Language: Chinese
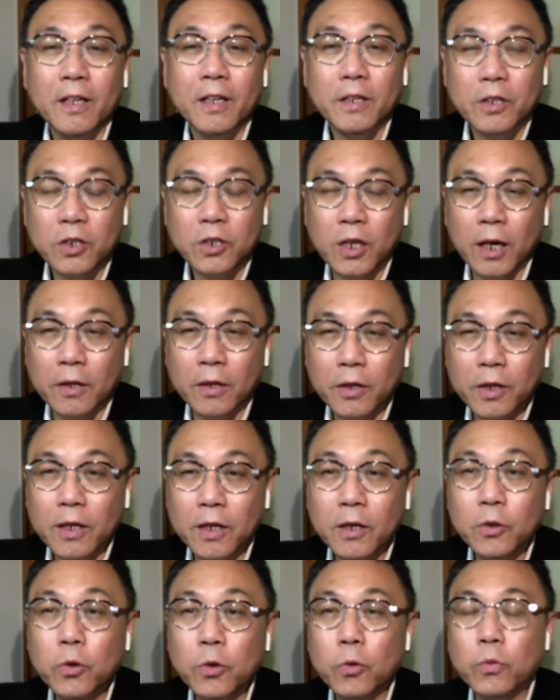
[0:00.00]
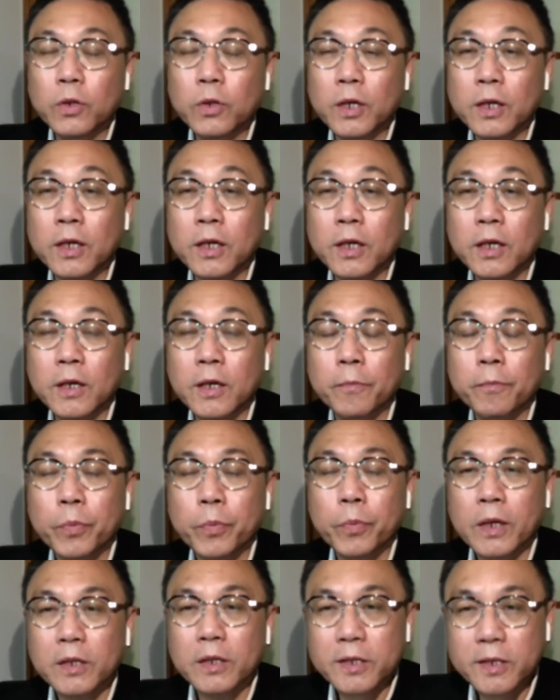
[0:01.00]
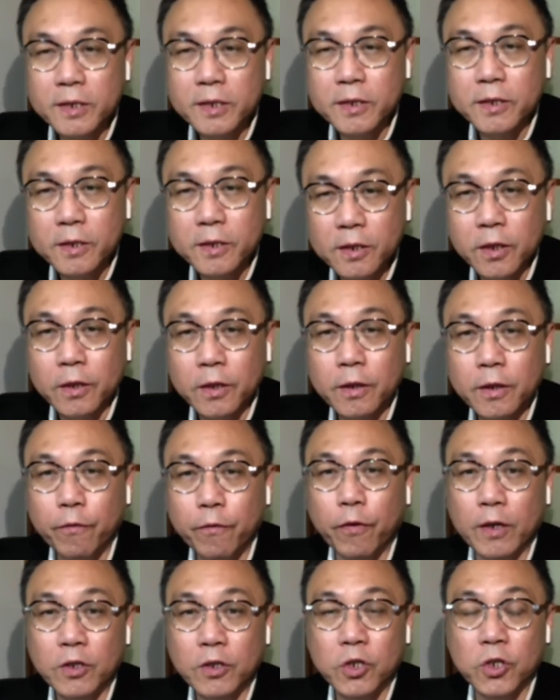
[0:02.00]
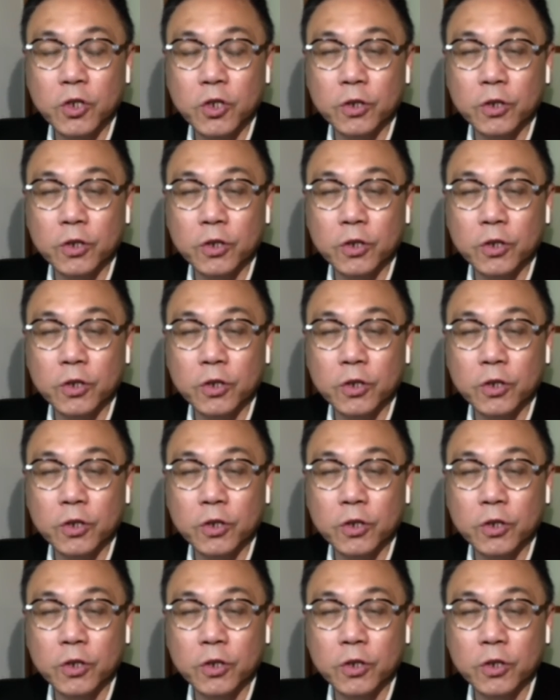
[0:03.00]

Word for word: 想那个用一个私人的方式，